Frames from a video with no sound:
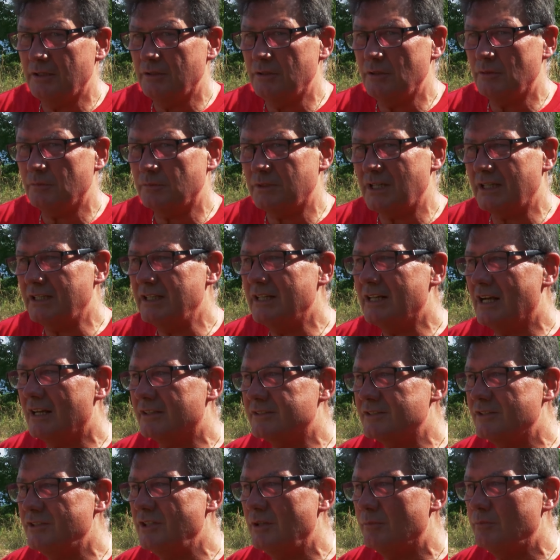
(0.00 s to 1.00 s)
no takich
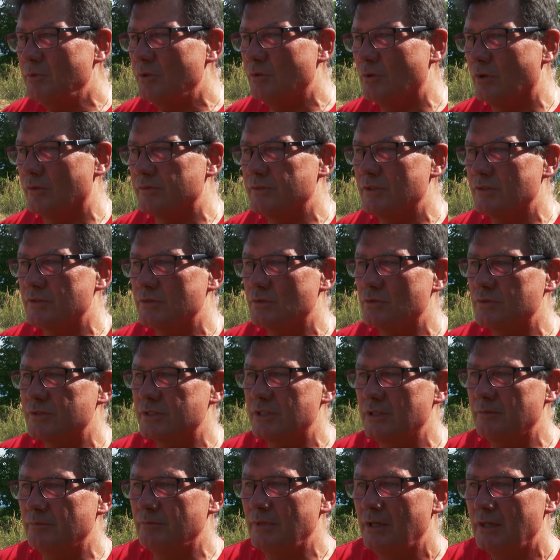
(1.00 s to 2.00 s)
akcji nie było. W związku z
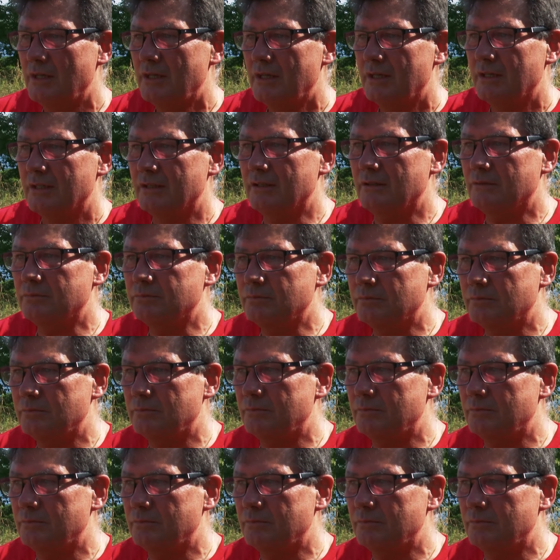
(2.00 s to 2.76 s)
tym, no